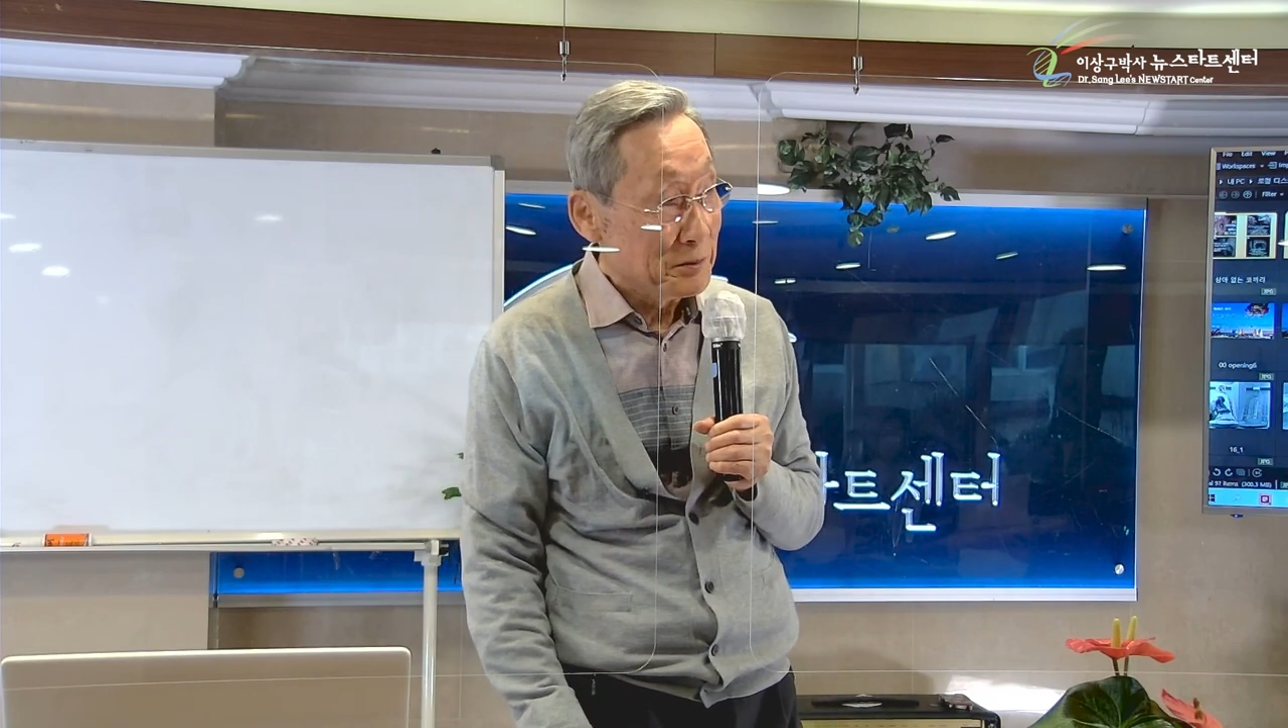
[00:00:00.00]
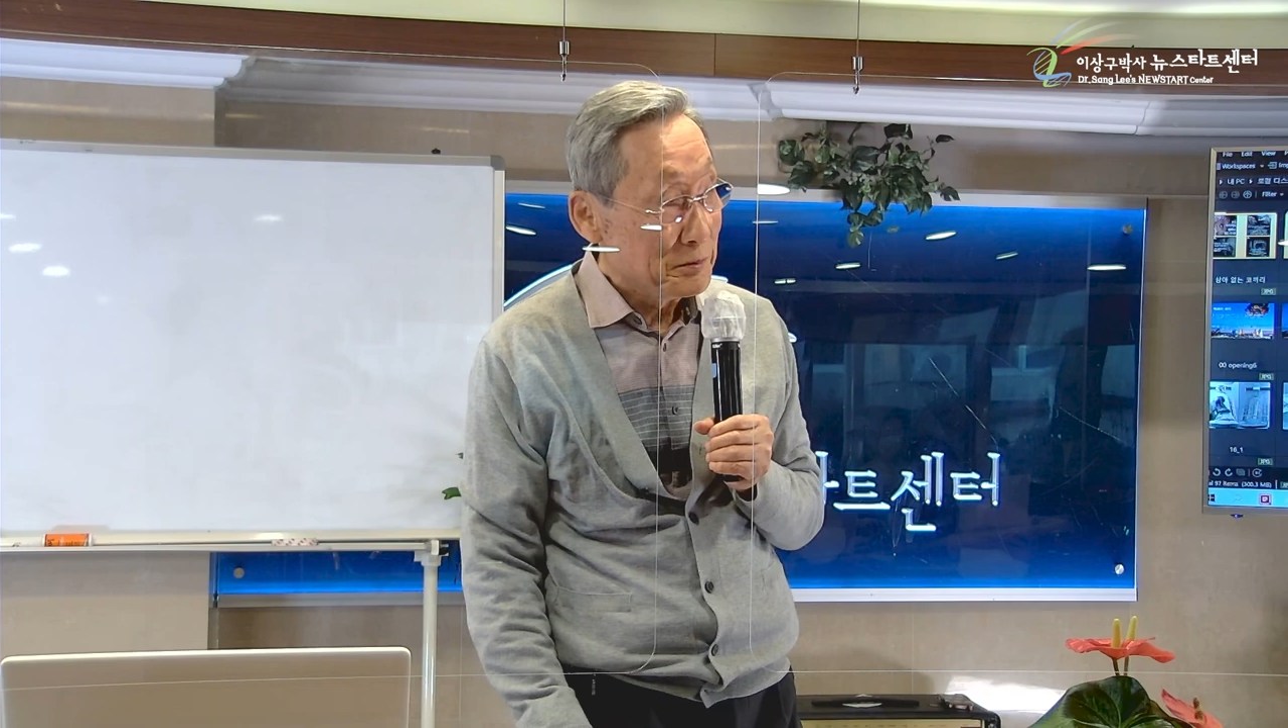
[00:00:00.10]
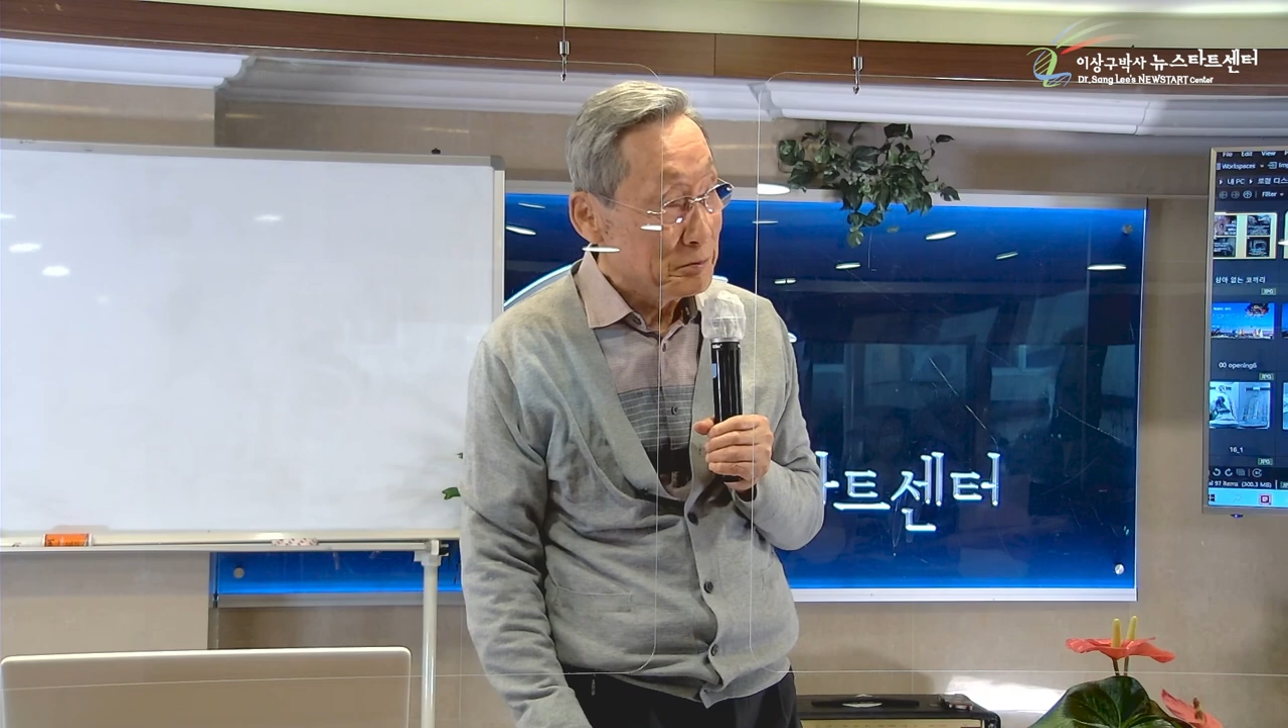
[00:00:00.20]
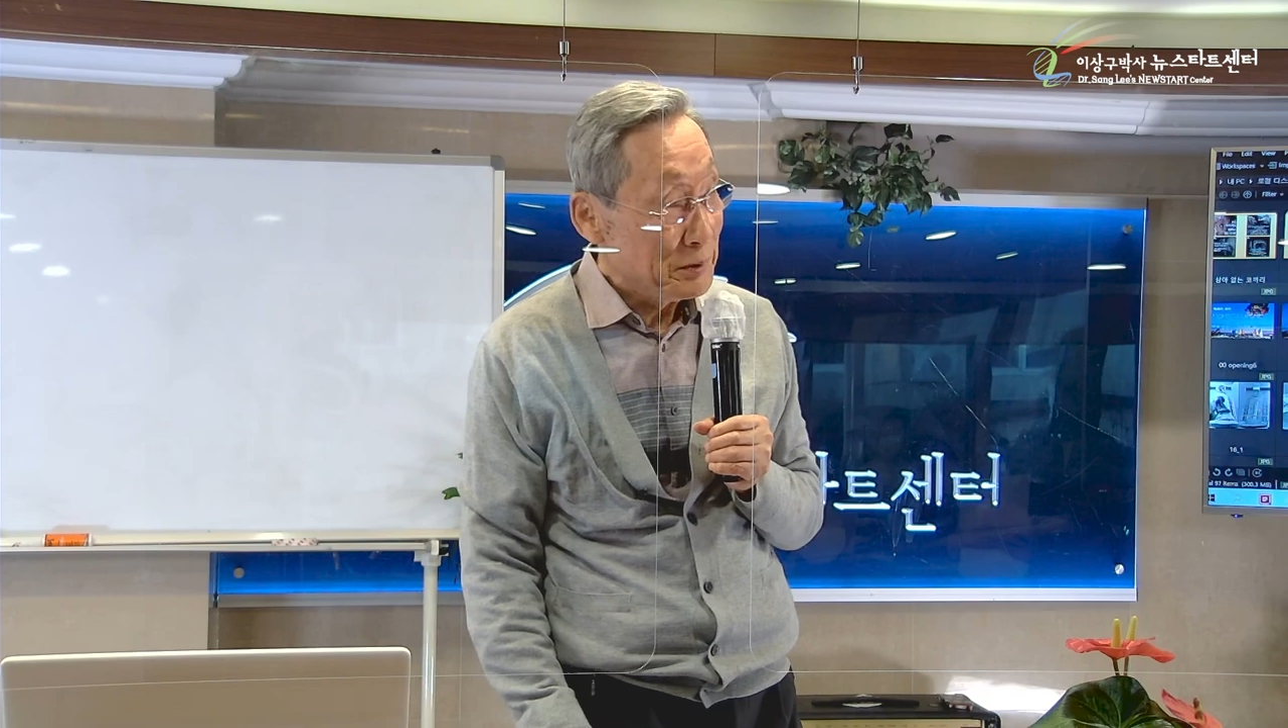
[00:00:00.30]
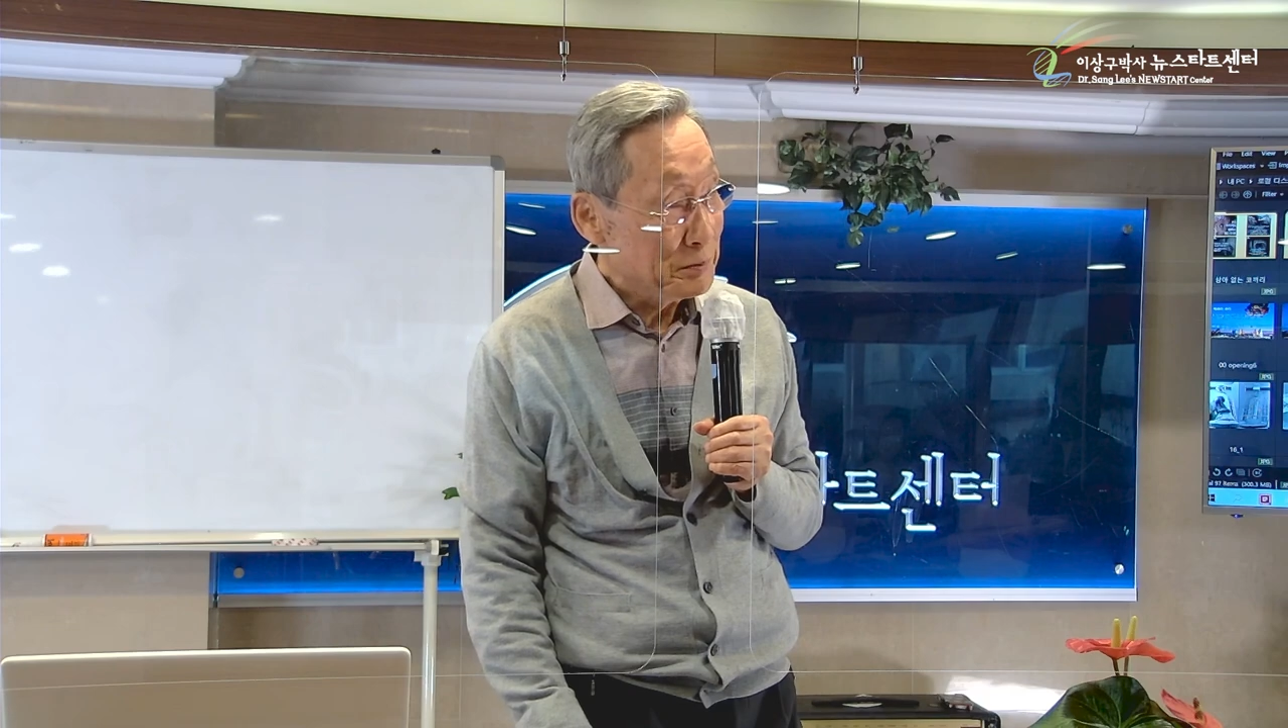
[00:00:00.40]

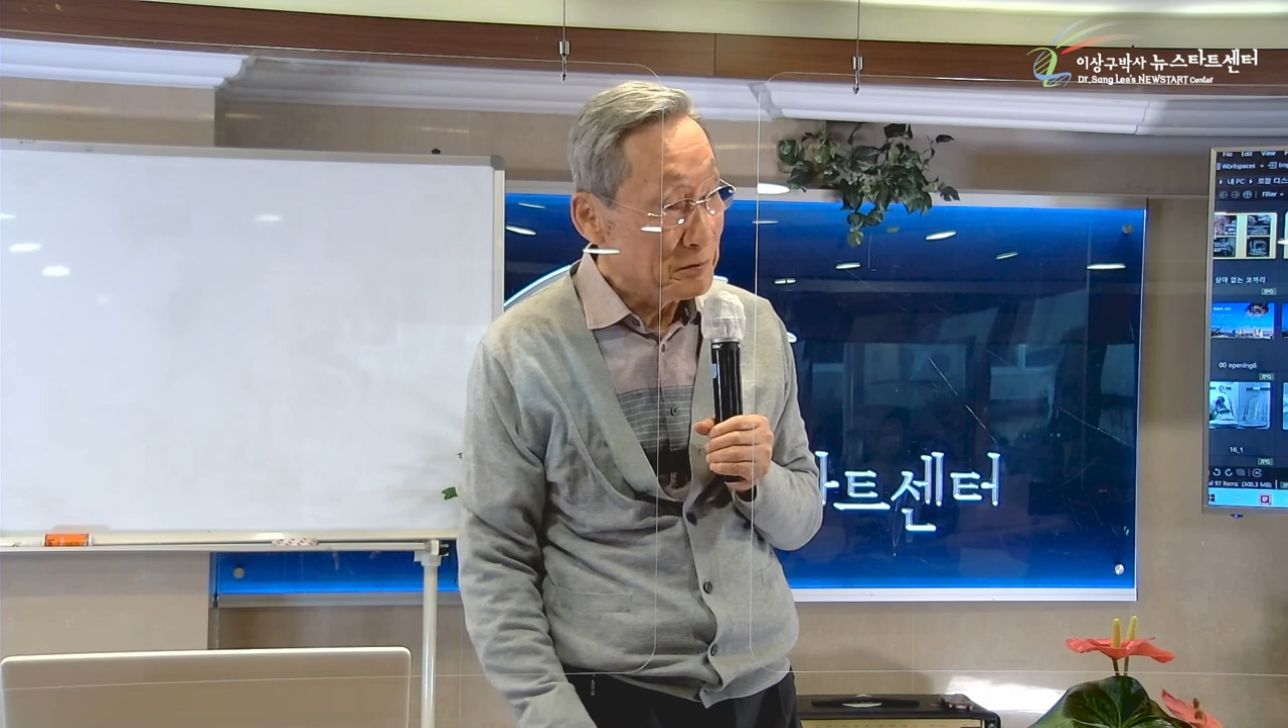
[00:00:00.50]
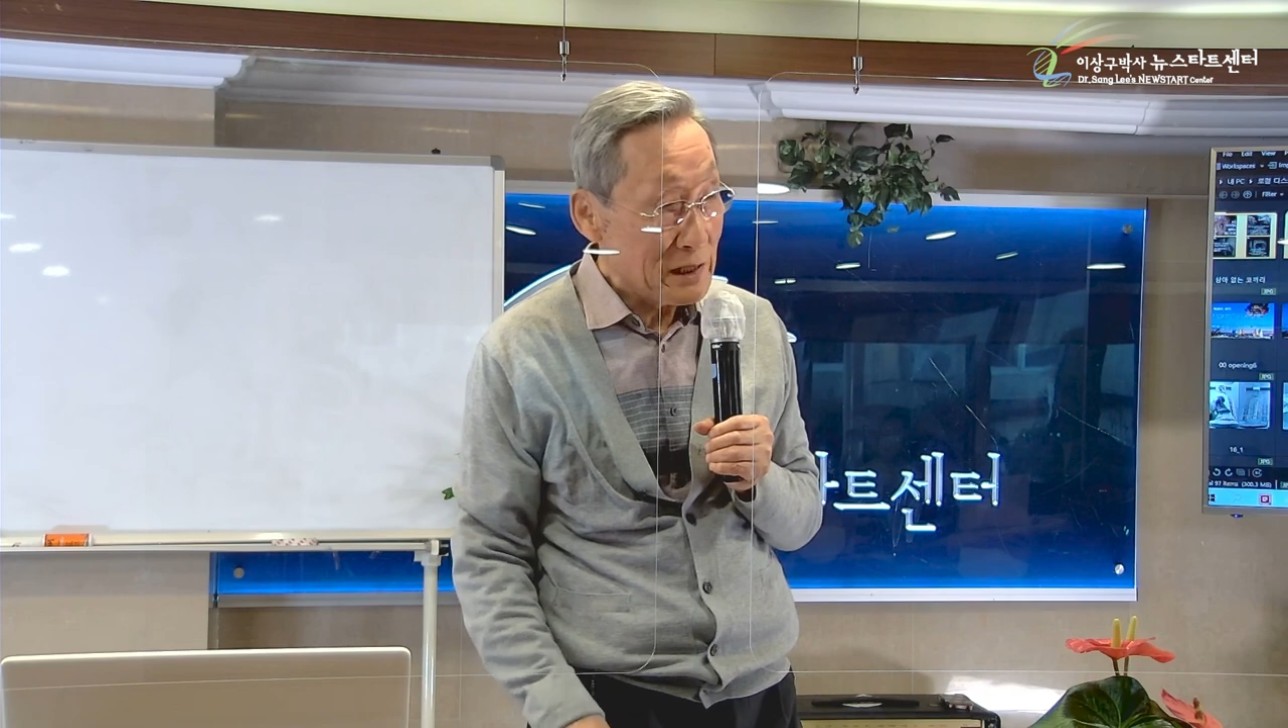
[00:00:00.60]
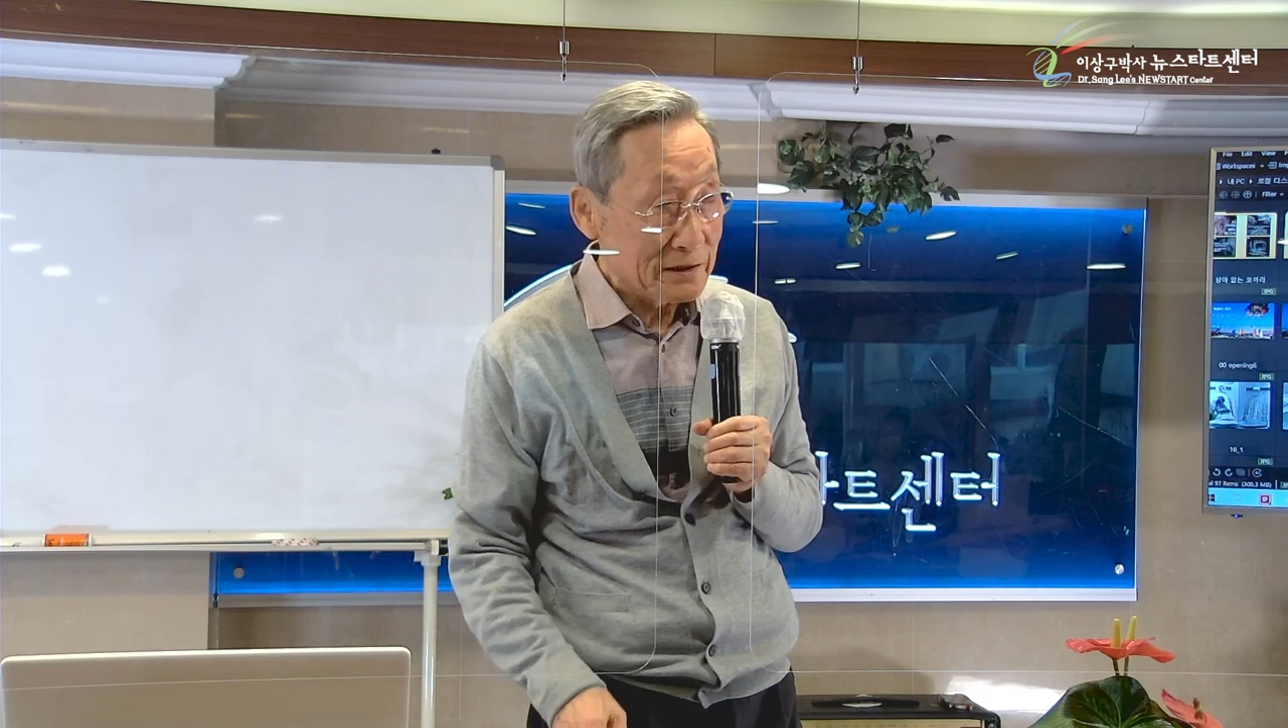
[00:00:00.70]
피부가